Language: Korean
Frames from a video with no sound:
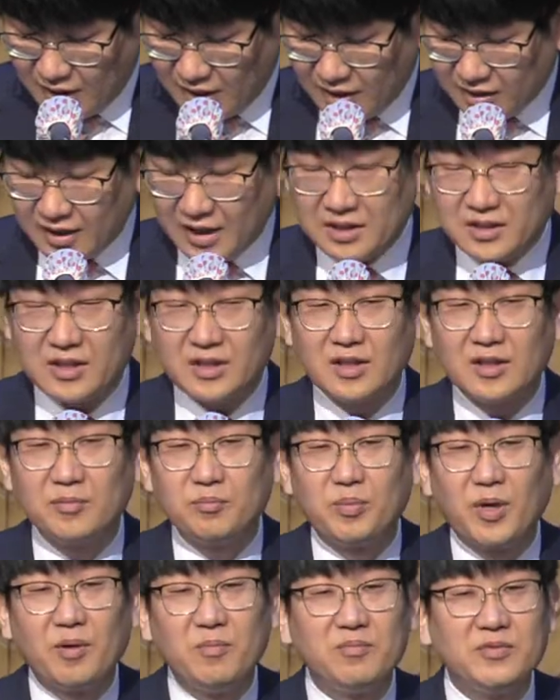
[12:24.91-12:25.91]
다시는
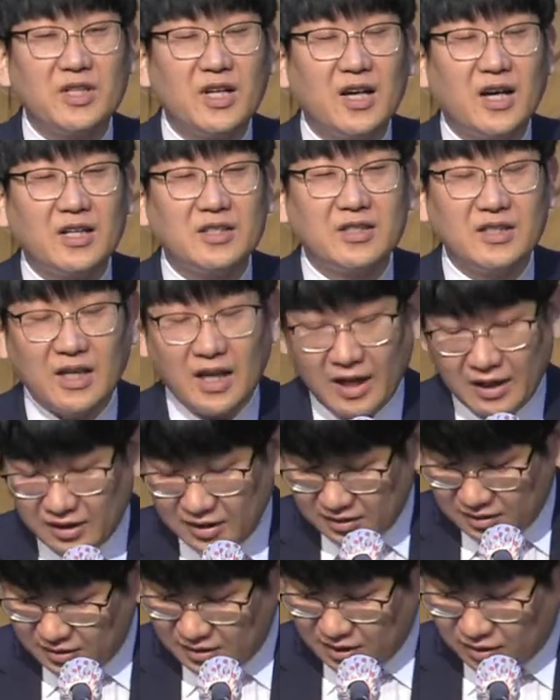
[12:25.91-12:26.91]
범죄하지
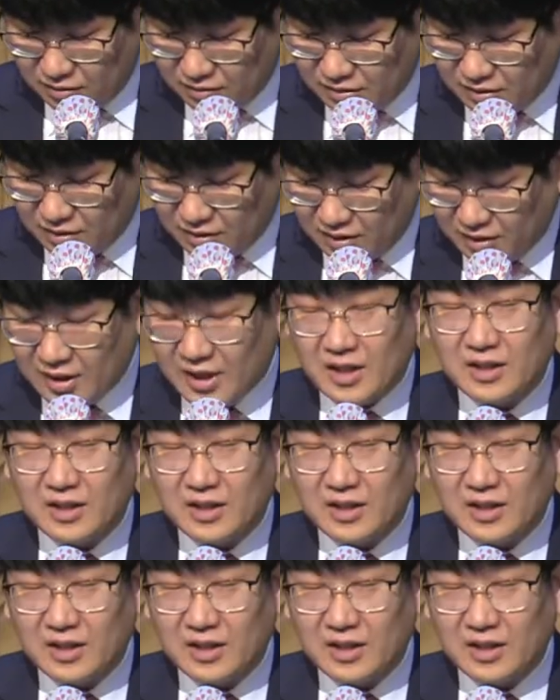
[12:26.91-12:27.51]
않는 자로서